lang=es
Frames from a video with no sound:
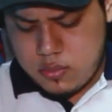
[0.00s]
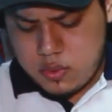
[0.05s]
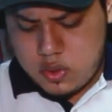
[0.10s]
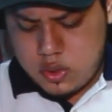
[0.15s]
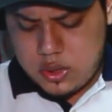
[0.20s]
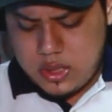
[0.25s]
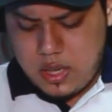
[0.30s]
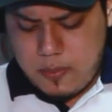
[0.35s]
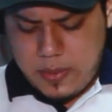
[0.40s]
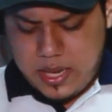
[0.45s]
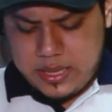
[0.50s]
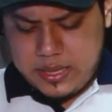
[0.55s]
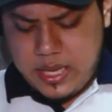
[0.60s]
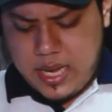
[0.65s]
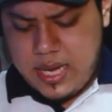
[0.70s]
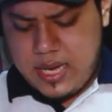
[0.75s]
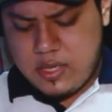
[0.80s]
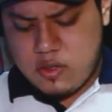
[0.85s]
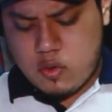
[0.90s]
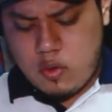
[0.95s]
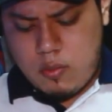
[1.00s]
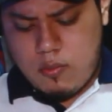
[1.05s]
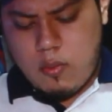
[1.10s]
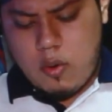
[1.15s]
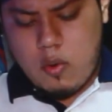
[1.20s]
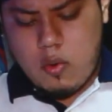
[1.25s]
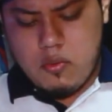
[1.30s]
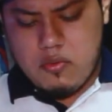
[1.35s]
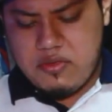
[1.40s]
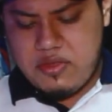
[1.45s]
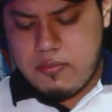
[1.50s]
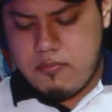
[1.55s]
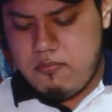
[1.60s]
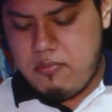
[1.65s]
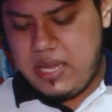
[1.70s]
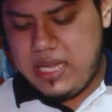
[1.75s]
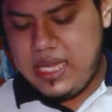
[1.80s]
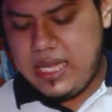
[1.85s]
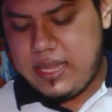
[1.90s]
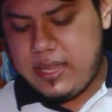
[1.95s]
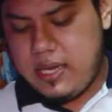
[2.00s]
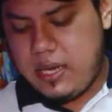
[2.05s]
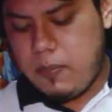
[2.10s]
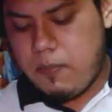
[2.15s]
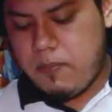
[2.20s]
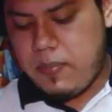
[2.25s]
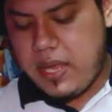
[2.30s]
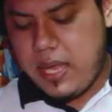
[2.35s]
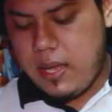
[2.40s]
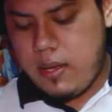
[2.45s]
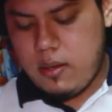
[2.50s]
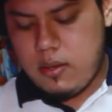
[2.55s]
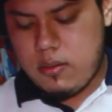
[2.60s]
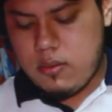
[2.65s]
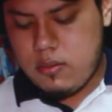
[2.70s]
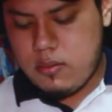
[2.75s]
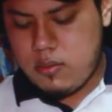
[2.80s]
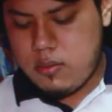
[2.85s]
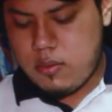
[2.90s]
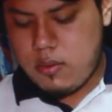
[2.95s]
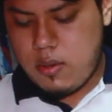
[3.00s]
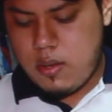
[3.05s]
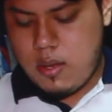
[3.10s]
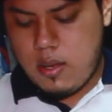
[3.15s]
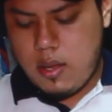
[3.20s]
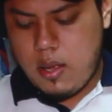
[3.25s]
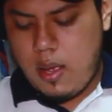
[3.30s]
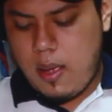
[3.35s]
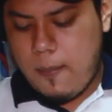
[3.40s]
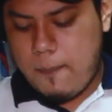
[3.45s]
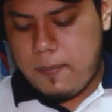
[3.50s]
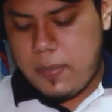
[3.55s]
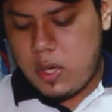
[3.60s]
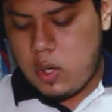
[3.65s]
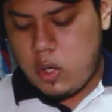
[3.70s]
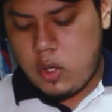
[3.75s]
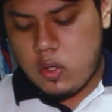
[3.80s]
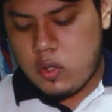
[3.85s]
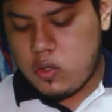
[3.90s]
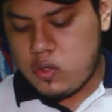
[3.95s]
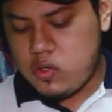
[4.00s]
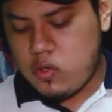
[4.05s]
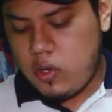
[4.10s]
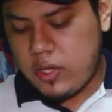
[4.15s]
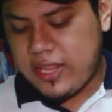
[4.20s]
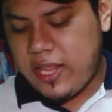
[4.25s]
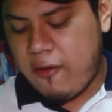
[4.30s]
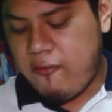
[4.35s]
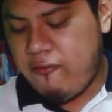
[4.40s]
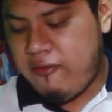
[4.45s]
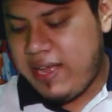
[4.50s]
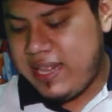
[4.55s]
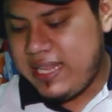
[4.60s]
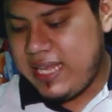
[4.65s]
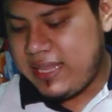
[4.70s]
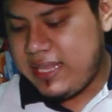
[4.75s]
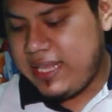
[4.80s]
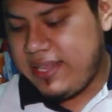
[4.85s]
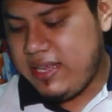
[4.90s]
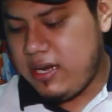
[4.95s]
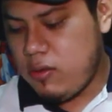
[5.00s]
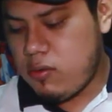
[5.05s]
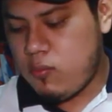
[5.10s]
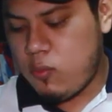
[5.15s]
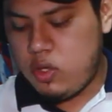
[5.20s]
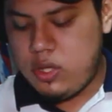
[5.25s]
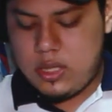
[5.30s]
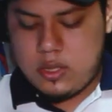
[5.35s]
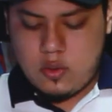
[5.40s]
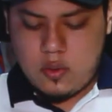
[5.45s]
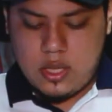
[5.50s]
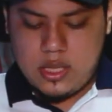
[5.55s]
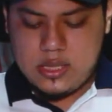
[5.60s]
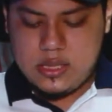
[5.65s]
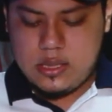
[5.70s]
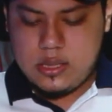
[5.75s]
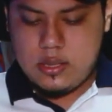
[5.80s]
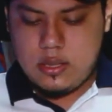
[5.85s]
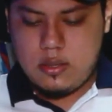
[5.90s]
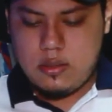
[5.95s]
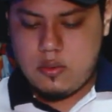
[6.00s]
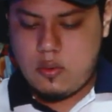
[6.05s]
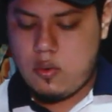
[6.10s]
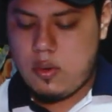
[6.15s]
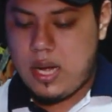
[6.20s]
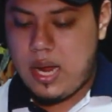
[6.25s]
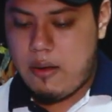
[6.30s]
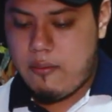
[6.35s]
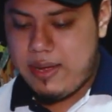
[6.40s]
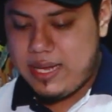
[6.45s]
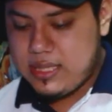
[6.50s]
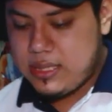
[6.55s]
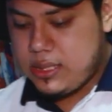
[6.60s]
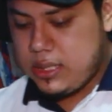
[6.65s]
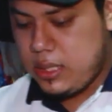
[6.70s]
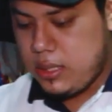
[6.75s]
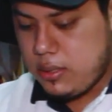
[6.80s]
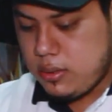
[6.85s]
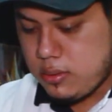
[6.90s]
son de metal es como un mini tripié pero yo no soy tan fan de tener los monitores con la base